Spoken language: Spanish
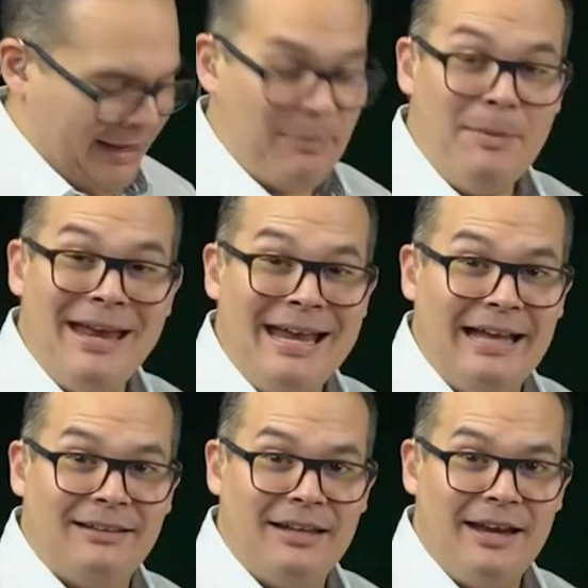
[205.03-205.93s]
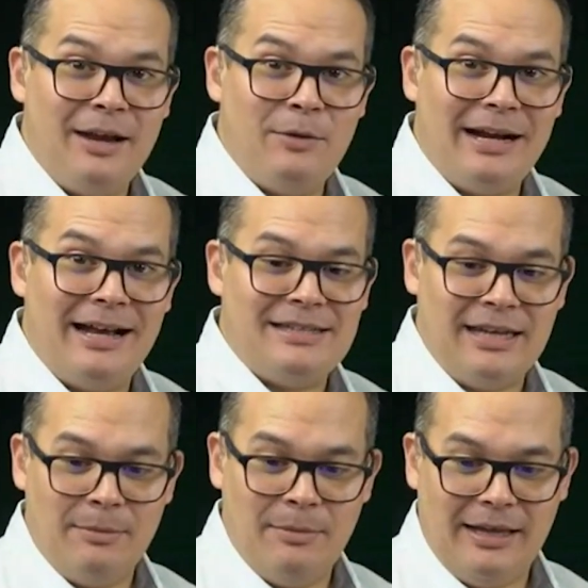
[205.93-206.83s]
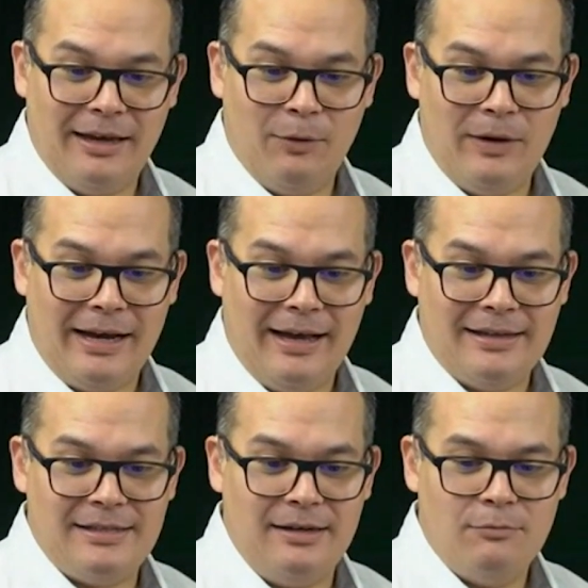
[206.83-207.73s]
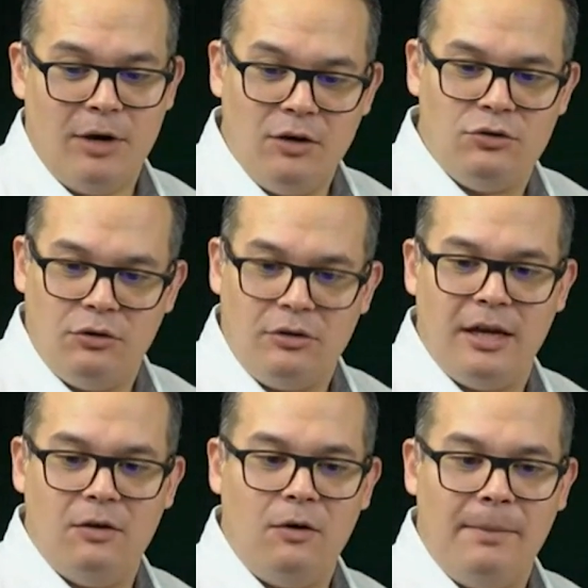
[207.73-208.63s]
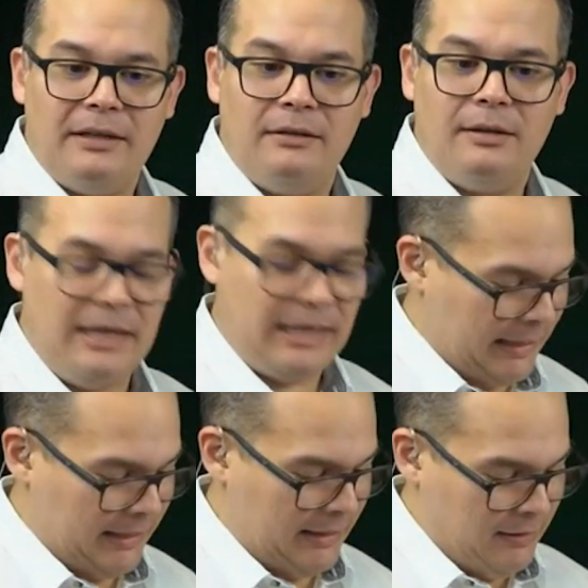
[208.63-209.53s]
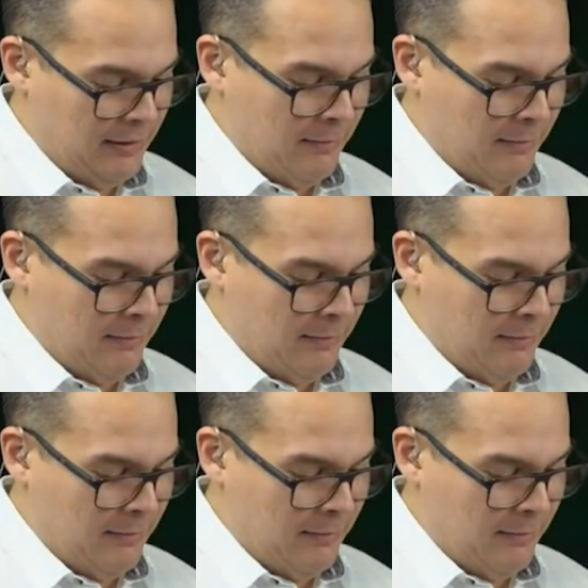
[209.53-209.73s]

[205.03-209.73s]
a mí me encanta llegar a una casa y que me tengan una caja así. Bueno, yo quiero compartir también la caja.